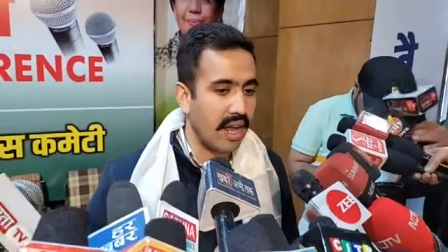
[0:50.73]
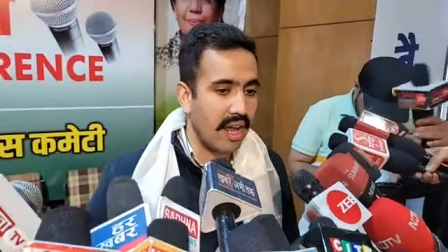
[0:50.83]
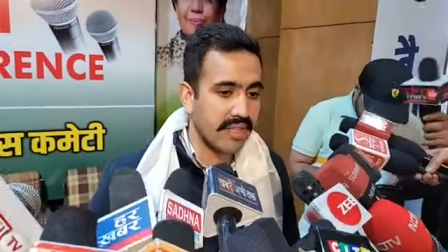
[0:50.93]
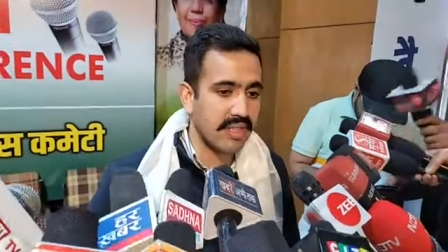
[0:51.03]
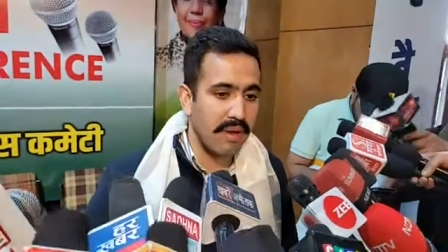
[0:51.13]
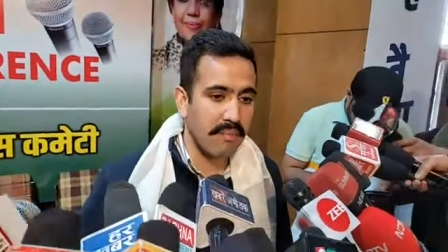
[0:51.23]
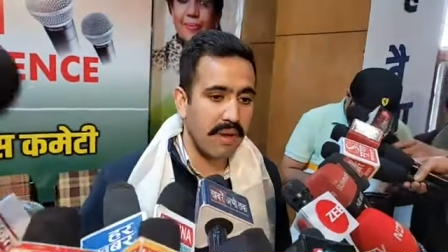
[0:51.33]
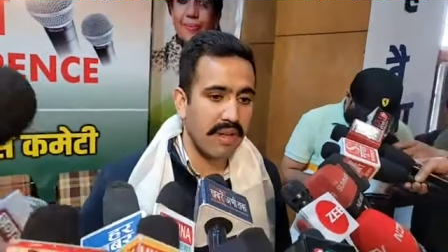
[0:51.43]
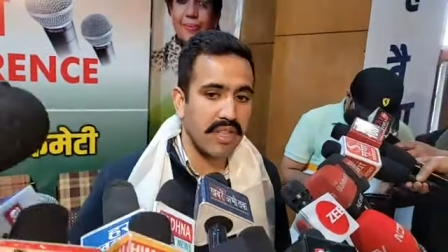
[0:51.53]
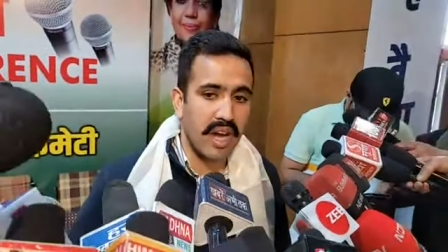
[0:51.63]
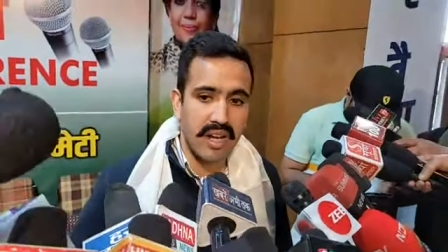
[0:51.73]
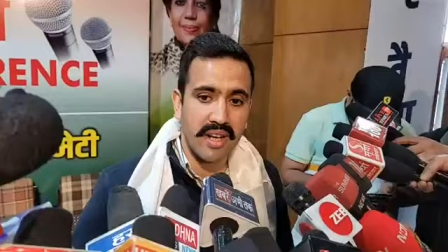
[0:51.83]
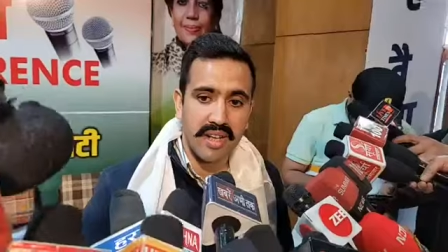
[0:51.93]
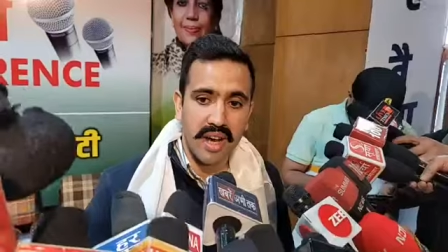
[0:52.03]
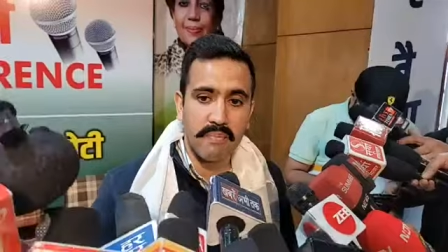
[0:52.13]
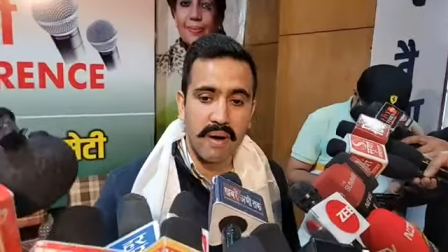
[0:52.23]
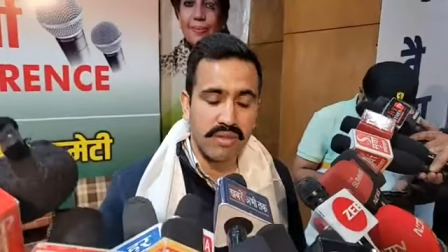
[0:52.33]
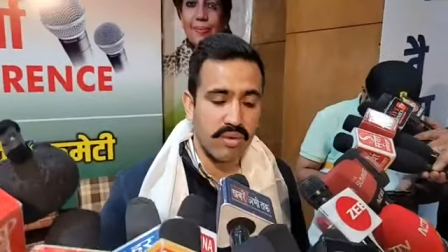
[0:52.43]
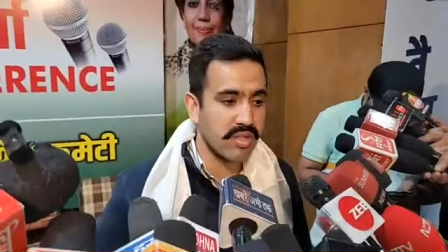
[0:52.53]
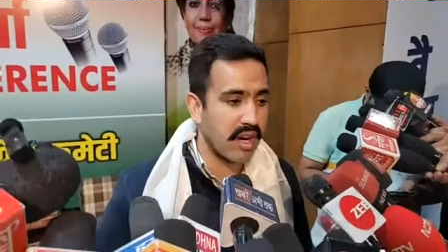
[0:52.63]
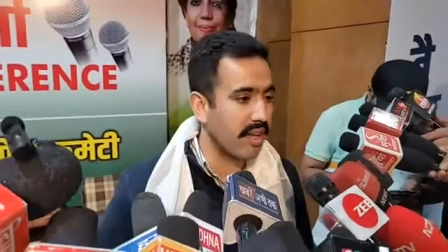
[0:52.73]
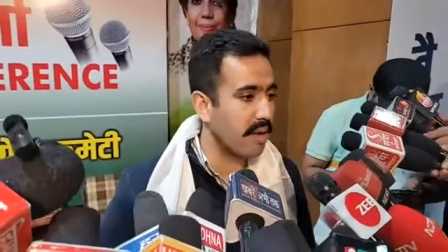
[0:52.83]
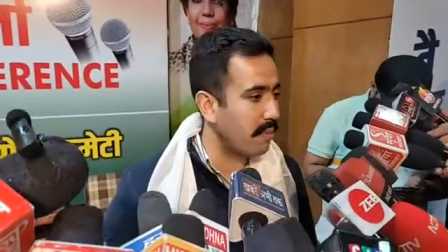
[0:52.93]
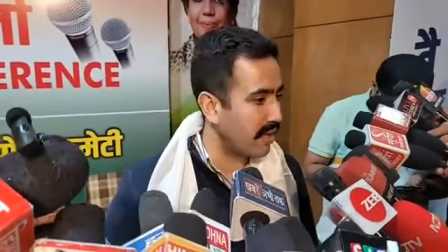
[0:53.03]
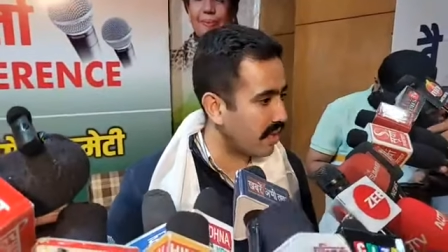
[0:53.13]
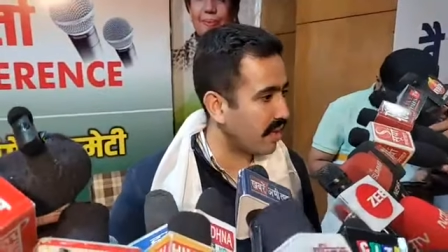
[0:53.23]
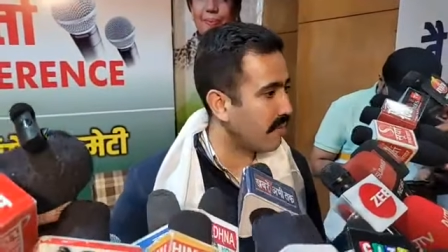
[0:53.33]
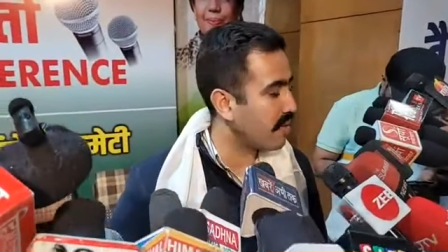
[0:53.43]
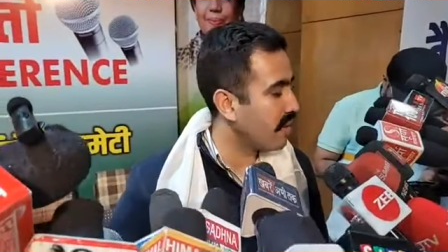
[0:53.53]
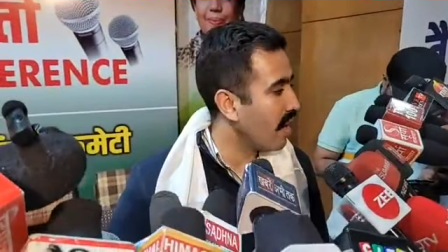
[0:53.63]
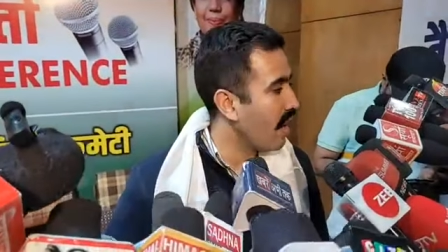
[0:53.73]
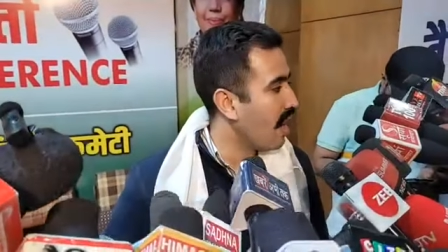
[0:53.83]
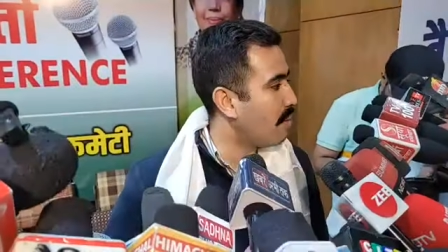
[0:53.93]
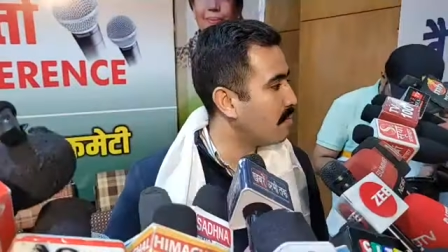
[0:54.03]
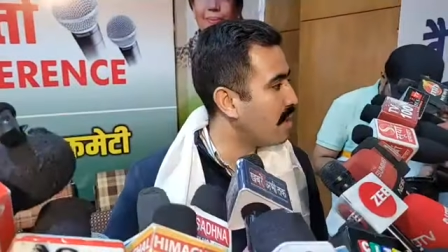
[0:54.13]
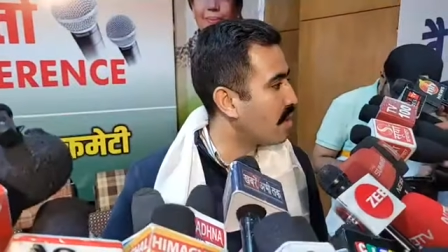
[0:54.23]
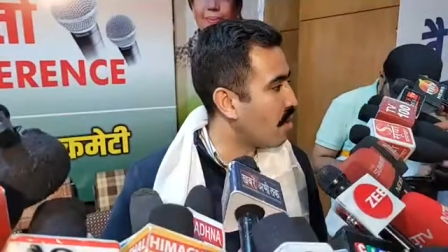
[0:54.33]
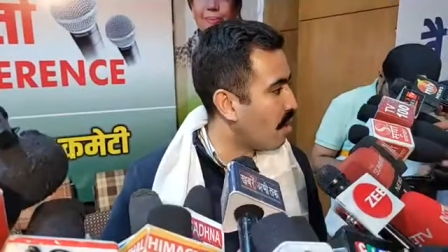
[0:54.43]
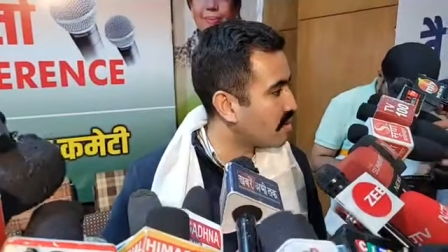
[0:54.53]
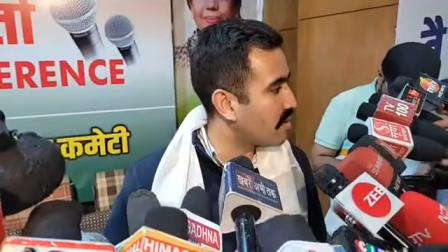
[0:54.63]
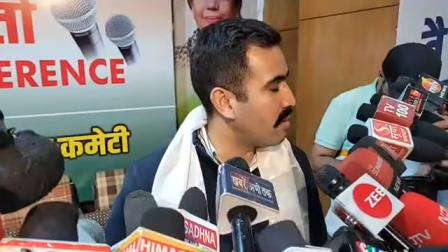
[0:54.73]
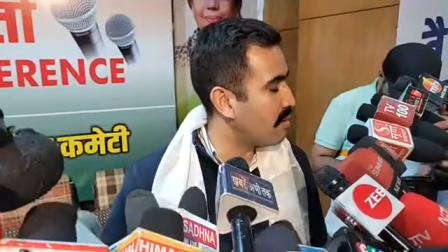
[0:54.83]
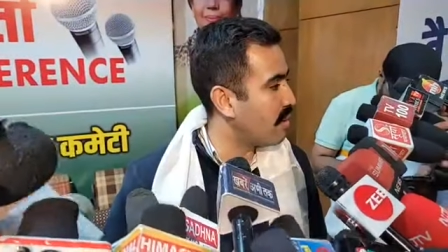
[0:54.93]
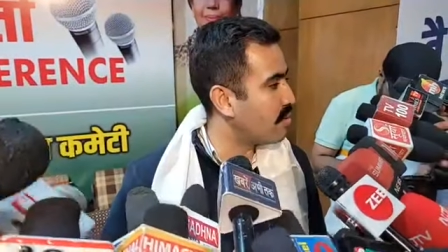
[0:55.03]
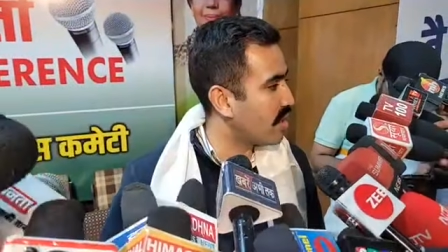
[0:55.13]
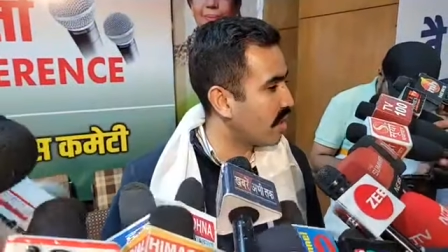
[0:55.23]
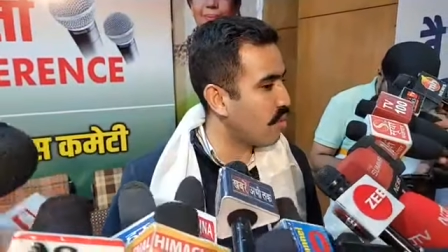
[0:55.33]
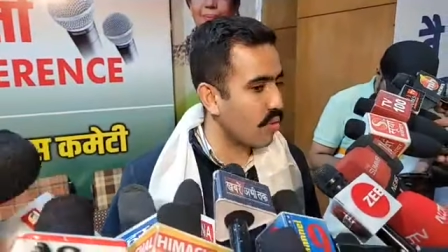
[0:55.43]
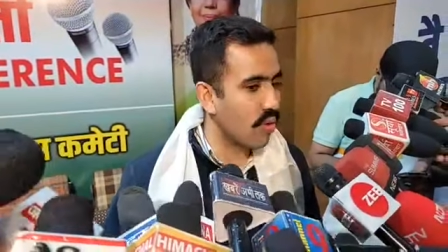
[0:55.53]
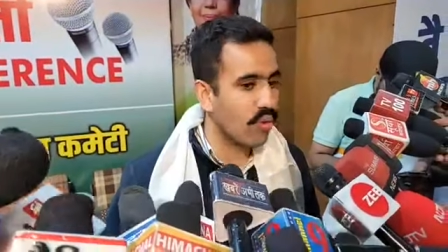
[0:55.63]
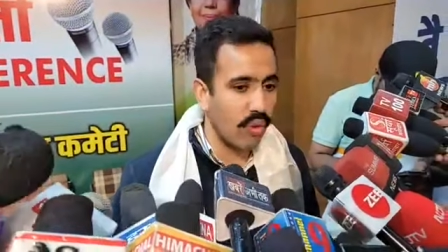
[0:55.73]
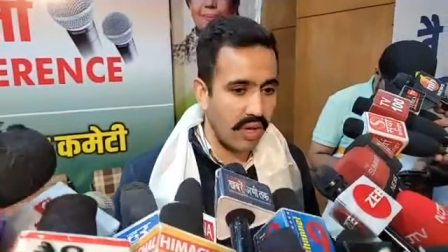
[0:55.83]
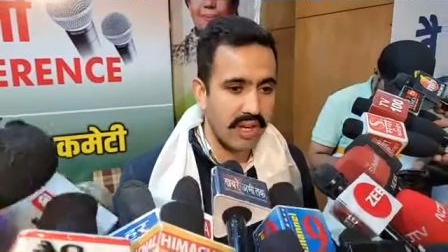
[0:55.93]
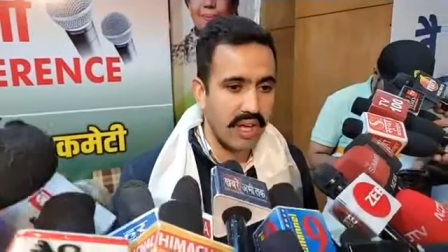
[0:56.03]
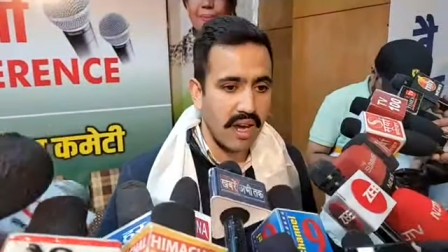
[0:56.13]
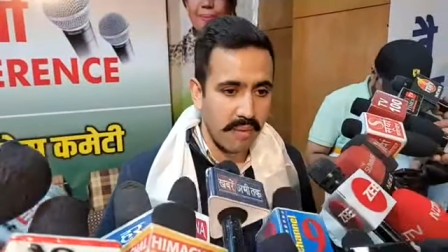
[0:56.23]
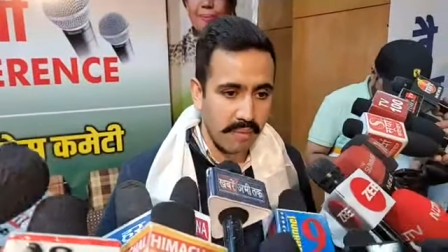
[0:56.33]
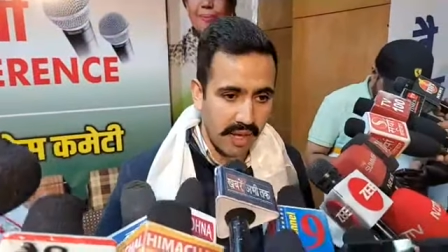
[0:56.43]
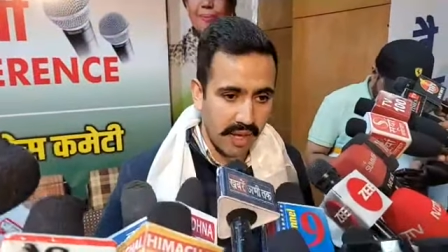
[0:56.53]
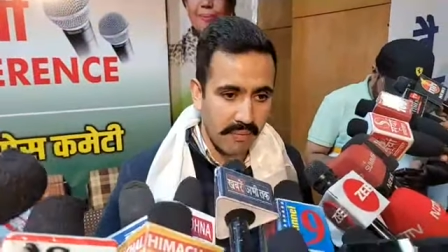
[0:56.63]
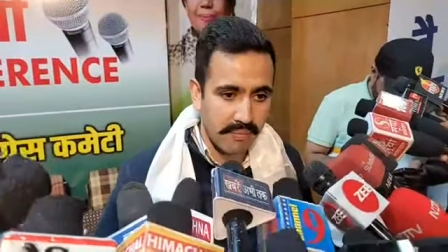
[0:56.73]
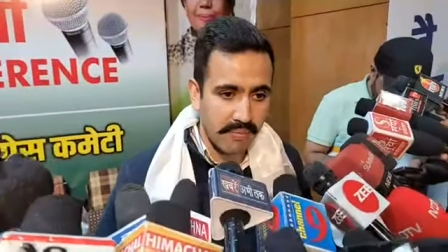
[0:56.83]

एक समय में 4,500 सड़कें बंद थी हमने रिकॉर्ड समय में उन सड़कों को खोलने का काम किया